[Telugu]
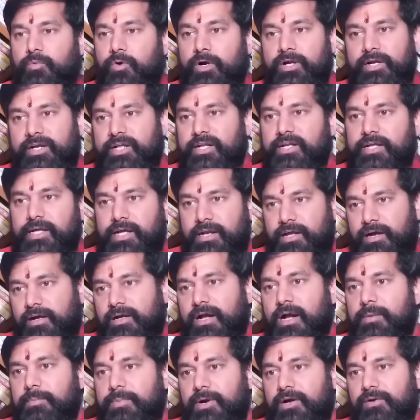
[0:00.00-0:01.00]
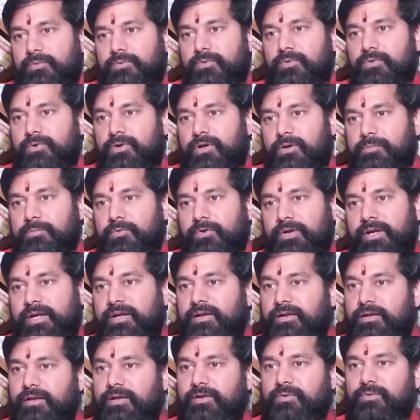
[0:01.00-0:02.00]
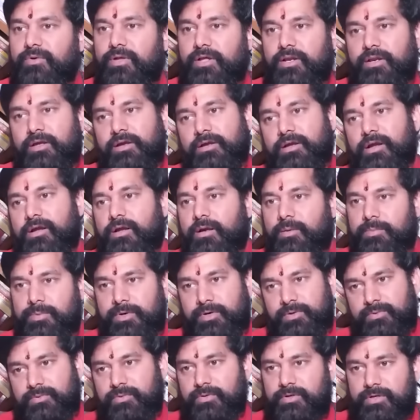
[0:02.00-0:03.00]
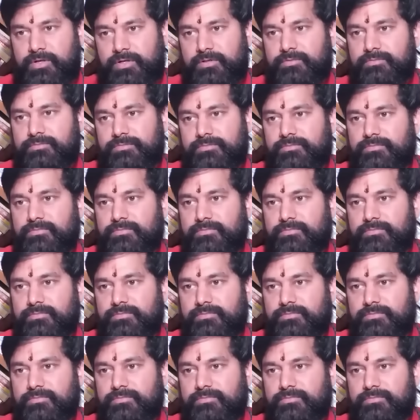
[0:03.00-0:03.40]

ఒంటిని ఎలా కాపాడుకుంటామో ఇంటిని కూడా అలాగే కాపాడుకోవాలి